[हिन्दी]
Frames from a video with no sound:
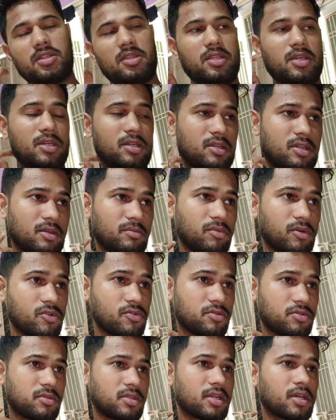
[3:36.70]
देख के
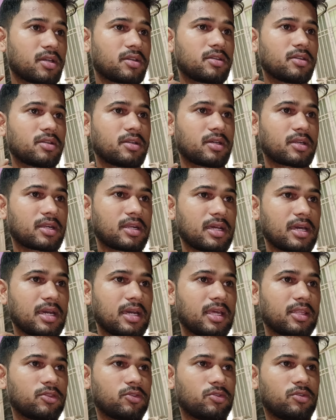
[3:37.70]
बहुत तरक्की कर रहा
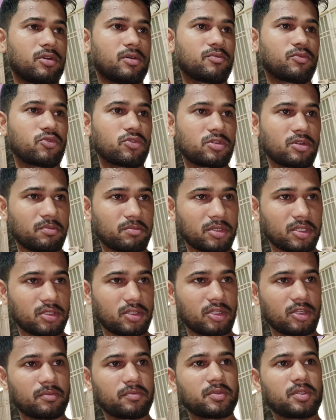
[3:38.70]
है तो हम कुछ अपने
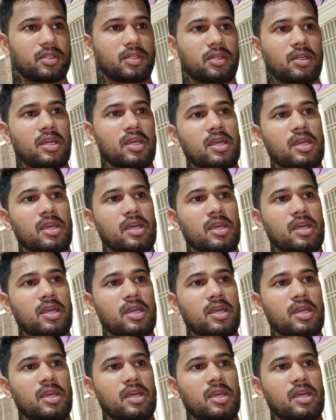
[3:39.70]
तरफ से